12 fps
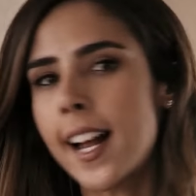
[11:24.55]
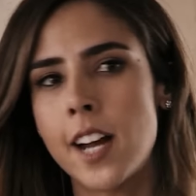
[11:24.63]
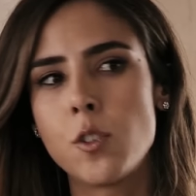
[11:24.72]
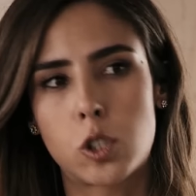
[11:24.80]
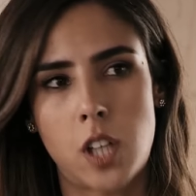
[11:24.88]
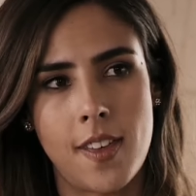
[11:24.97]

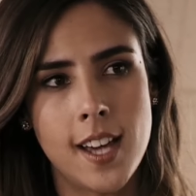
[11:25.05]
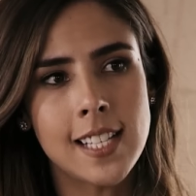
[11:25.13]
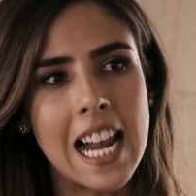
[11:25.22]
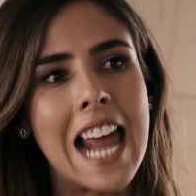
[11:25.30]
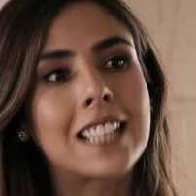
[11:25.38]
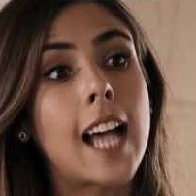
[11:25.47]
sacan ustedes,
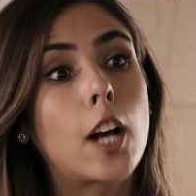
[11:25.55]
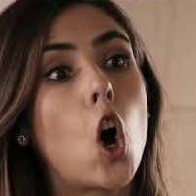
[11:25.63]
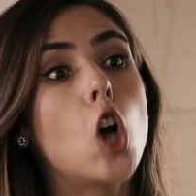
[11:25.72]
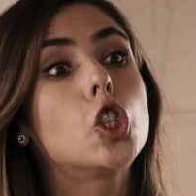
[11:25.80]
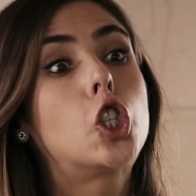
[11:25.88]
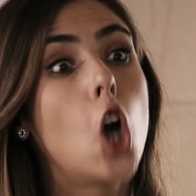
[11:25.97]
la
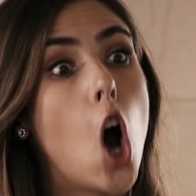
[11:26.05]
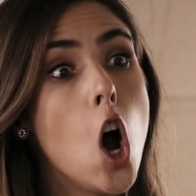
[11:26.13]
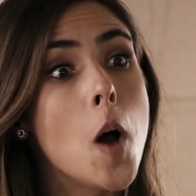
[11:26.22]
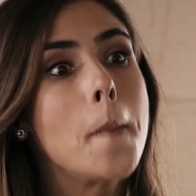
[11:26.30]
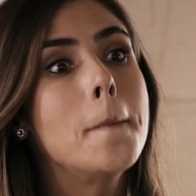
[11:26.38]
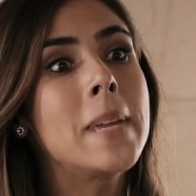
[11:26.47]
saco yo A ver,